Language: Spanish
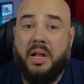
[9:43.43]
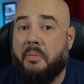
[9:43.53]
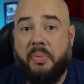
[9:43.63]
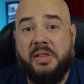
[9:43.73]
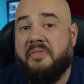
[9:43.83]

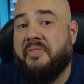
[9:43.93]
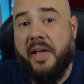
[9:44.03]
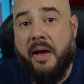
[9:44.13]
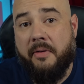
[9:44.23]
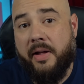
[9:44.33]
repente
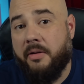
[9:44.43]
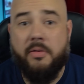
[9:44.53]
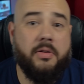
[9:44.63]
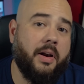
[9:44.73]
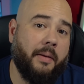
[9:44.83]
fallaba y
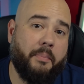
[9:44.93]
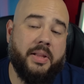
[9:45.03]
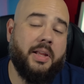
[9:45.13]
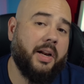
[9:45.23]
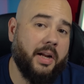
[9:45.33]
luego de
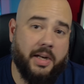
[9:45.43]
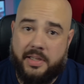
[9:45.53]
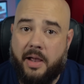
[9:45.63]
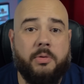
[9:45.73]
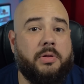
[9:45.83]
repente
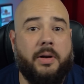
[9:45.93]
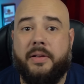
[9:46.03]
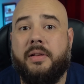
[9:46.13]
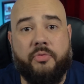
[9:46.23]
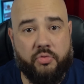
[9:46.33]
regresaba otra
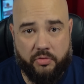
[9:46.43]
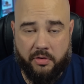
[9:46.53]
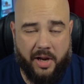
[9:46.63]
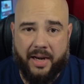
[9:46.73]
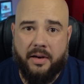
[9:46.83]
vez a
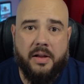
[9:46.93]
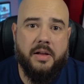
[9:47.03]
funcionar.